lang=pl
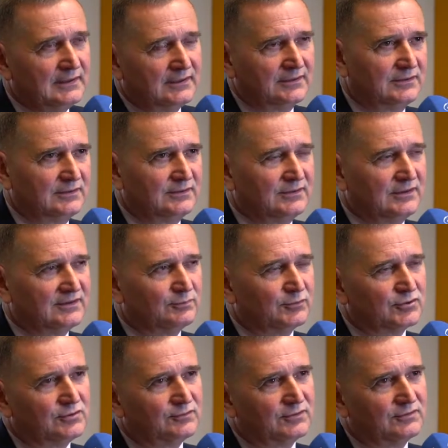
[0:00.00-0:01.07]
Y, jest
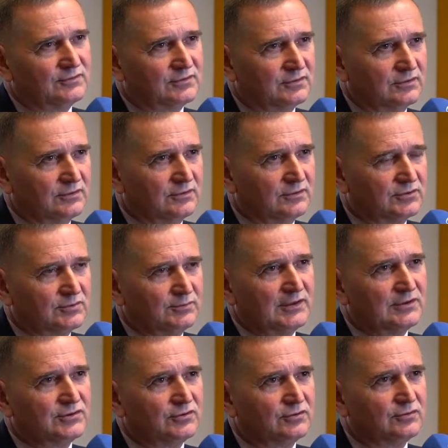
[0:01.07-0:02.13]
możliwość y,
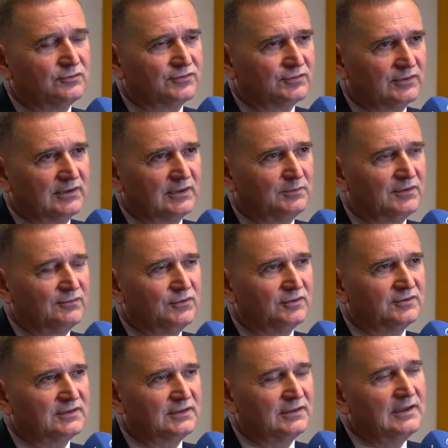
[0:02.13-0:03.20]
otrzymania środków, składamy
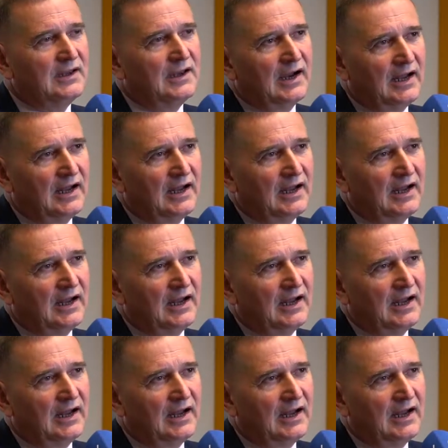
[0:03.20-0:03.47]
wnioski,